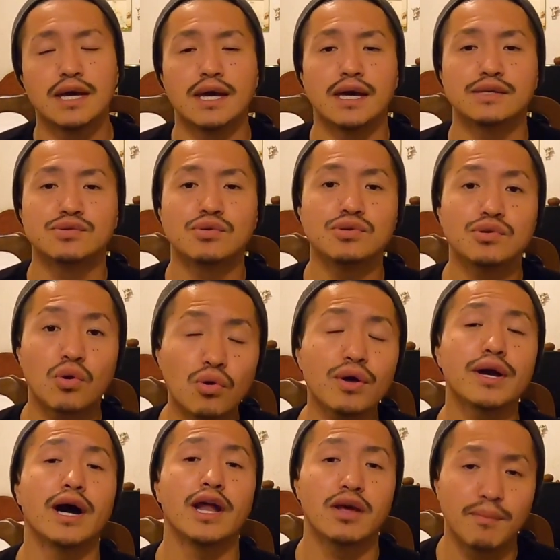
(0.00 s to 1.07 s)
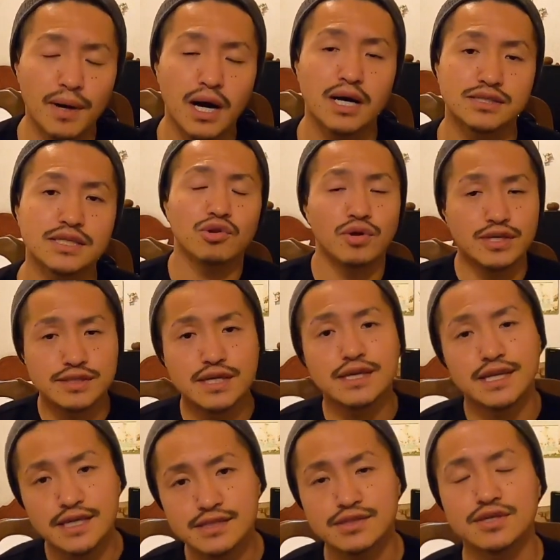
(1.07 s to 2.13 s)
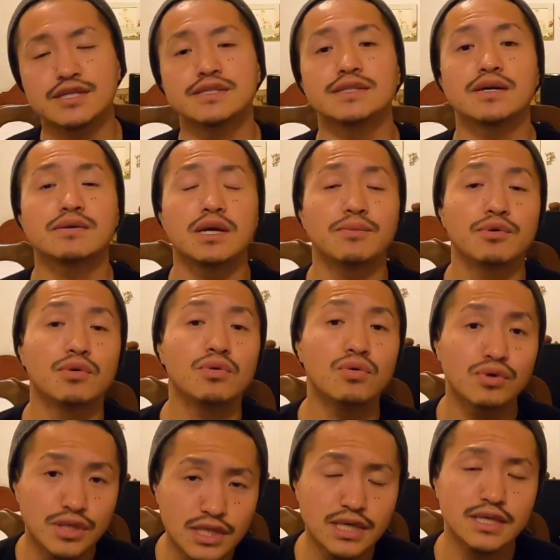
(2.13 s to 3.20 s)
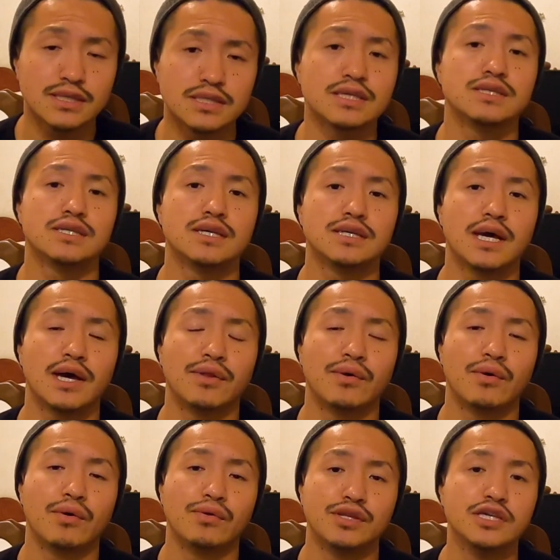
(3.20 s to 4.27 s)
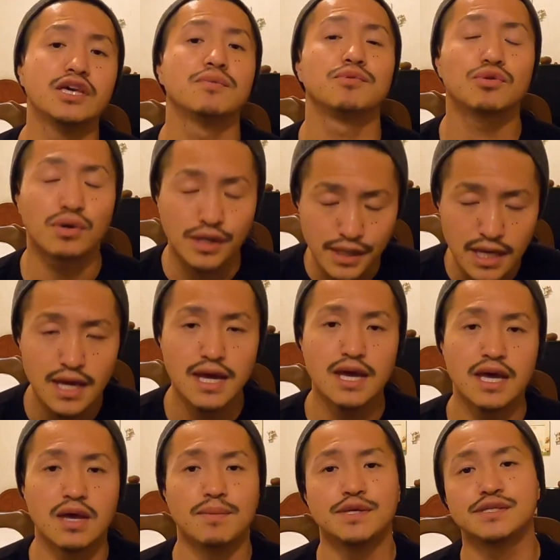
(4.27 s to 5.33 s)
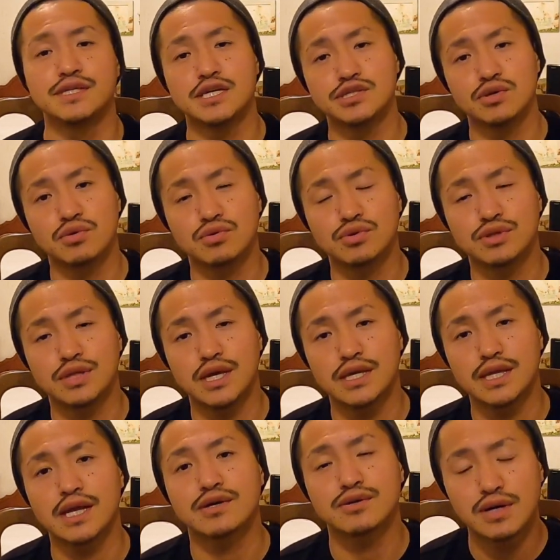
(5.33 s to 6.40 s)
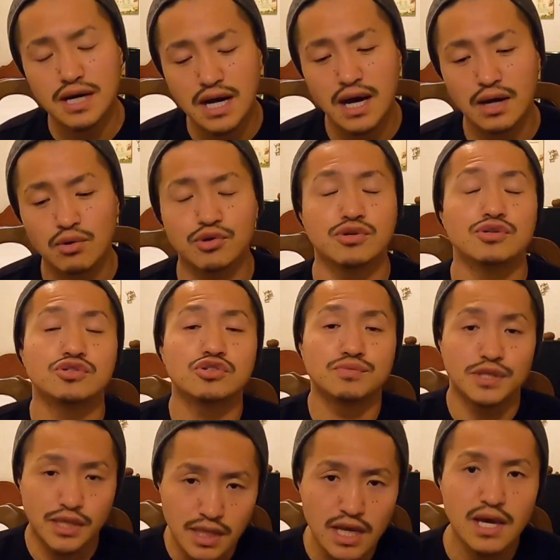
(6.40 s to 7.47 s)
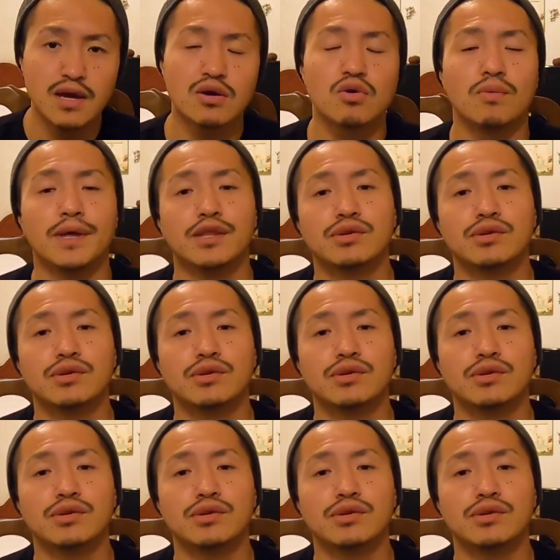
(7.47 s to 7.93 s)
えー、そういう声があれば俺の SNS インスタグラムの方にぜひぜひあの DM とかねメッセージを送っていただくかこの YouTube でねコ